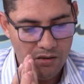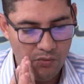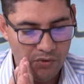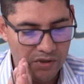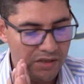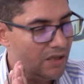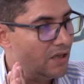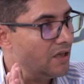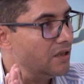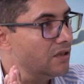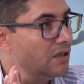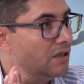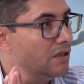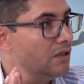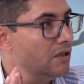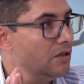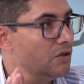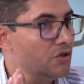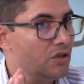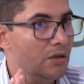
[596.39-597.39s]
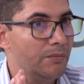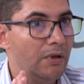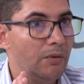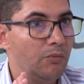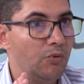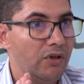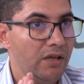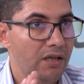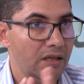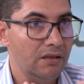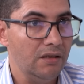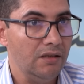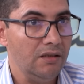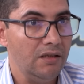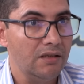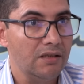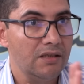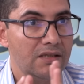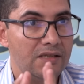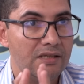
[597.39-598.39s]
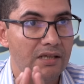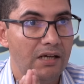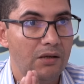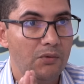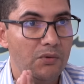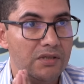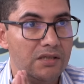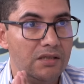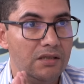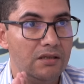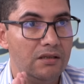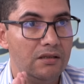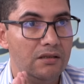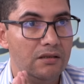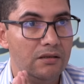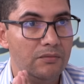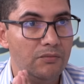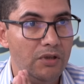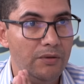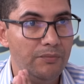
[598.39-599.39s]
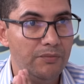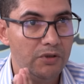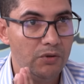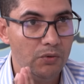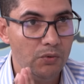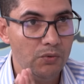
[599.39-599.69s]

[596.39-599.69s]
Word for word: وزاره ديال الشباب والرياضه كان ساعة وزير محمد